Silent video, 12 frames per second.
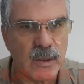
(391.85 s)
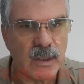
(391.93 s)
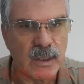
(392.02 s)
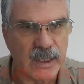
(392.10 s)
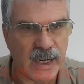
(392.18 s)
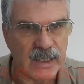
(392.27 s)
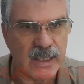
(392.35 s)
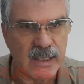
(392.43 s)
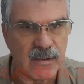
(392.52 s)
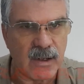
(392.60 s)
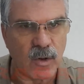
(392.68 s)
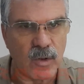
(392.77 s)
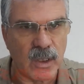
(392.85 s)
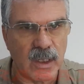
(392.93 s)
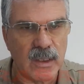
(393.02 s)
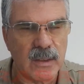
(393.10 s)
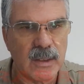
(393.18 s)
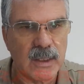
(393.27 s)
rendesi var
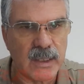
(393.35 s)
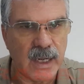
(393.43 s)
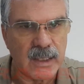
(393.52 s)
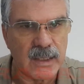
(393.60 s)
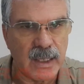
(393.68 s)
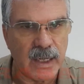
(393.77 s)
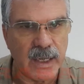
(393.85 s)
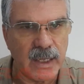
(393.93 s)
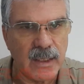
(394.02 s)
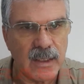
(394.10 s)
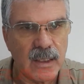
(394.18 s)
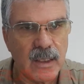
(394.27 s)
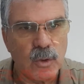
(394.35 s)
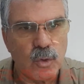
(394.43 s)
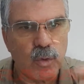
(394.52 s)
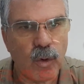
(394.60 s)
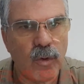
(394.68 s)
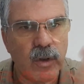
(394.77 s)
onların. Rendeleyin
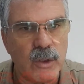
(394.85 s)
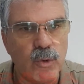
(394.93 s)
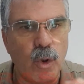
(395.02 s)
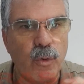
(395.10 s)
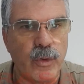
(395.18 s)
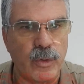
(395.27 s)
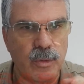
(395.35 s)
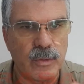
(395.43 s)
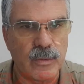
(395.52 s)
sonra dövün.